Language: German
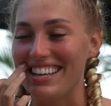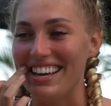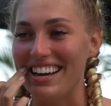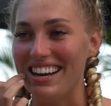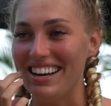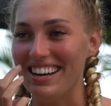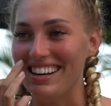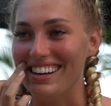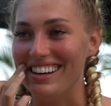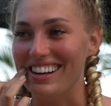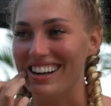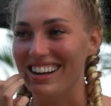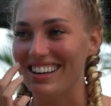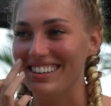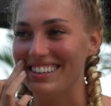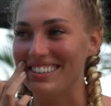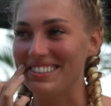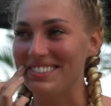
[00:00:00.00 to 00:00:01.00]
Ja,
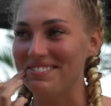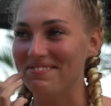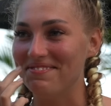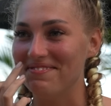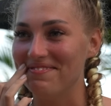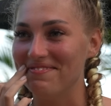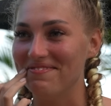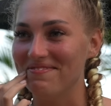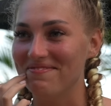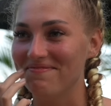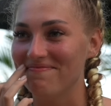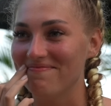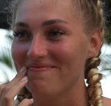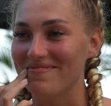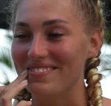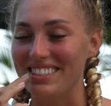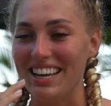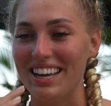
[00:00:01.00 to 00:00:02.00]
ähm,
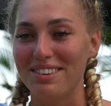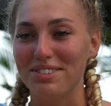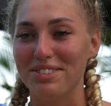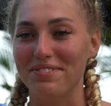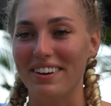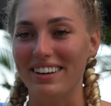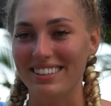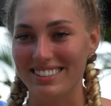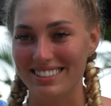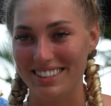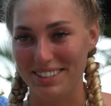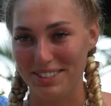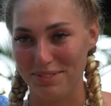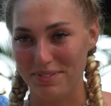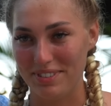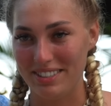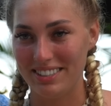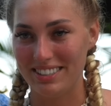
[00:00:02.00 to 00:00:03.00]
sehr durchwachsen.
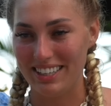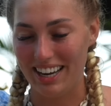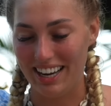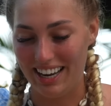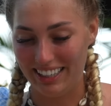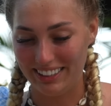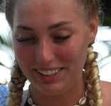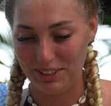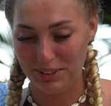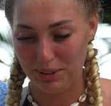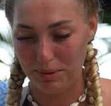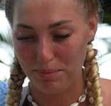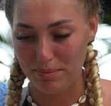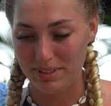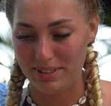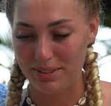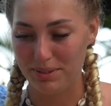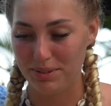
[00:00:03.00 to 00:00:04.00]
Also wir sind ja angekommen,
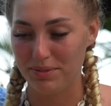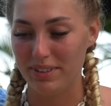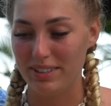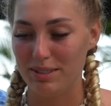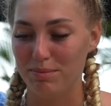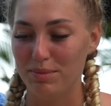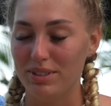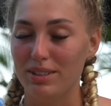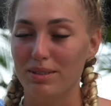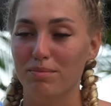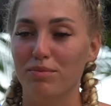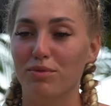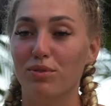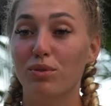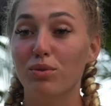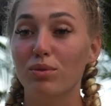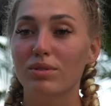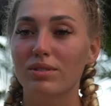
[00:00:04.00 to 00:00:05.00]
beziehungsweise mit dem
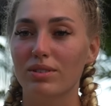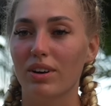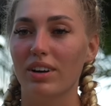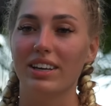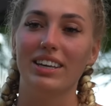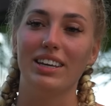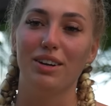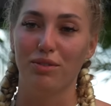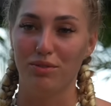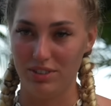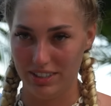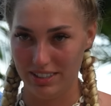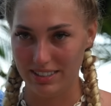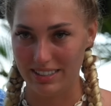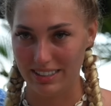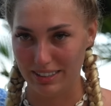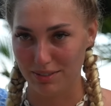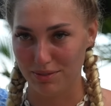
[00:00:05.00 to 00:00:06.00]
Flugzeug hier auf die
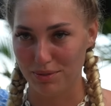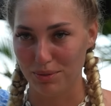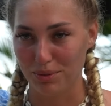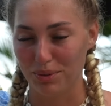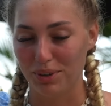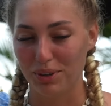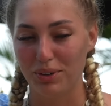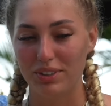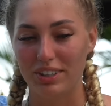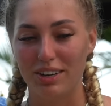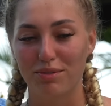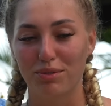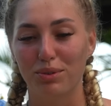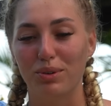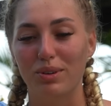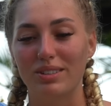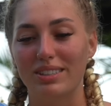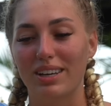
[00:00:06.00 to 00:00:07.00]
Insel geflogen. Und dann
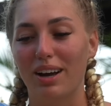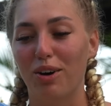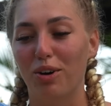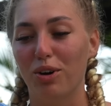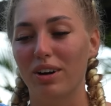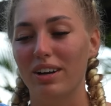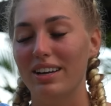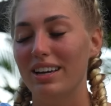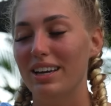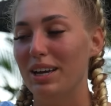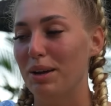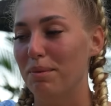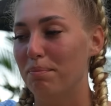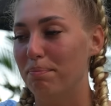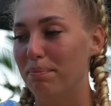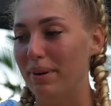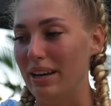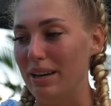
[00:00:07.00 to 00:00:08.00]
wurde uns ja auch
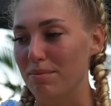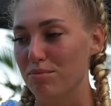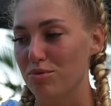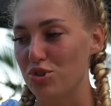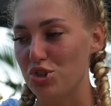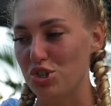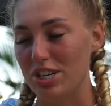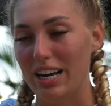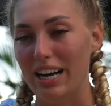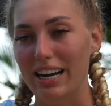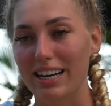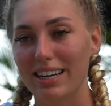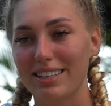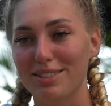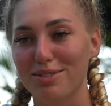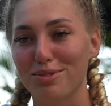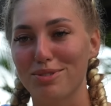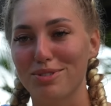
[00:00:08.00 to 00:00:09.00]
beim
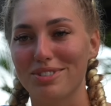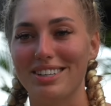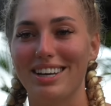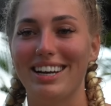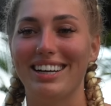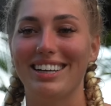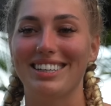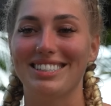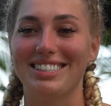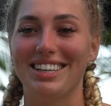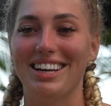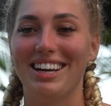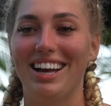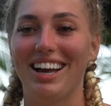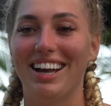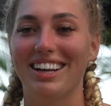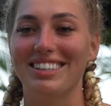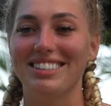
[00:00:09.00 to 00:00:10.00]
Start sozusagen
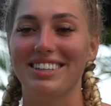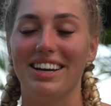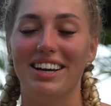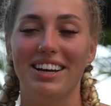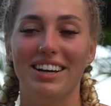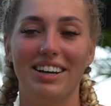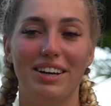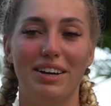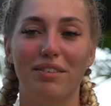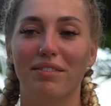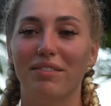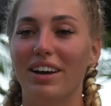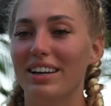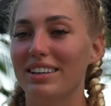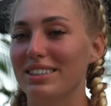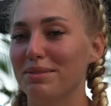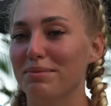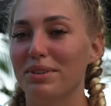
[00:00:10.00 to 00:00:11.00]
gesagt, ja,
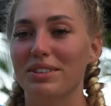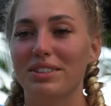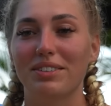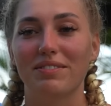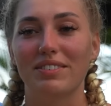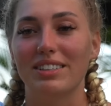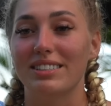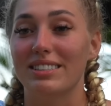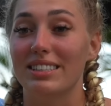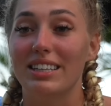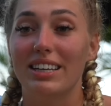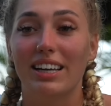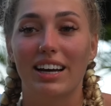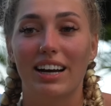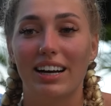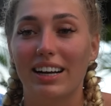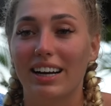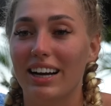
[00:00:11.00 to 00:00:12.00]
hat jemand irgendwie
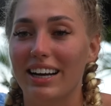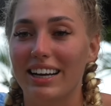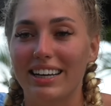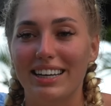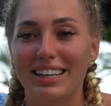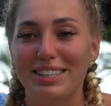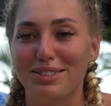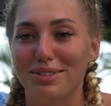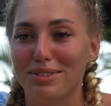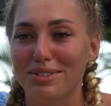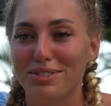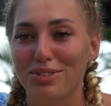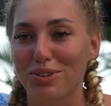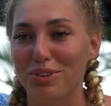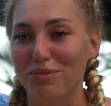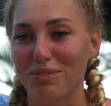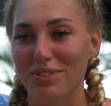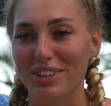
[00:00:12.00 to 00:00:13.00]
Seekrankheit, sonst
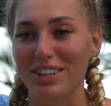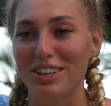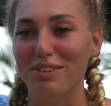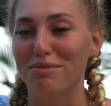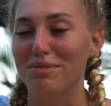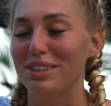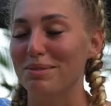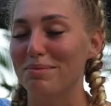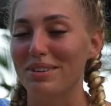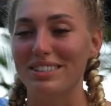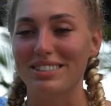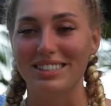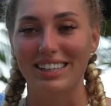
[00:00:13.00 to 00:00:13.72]
irgendwie, will jemand eine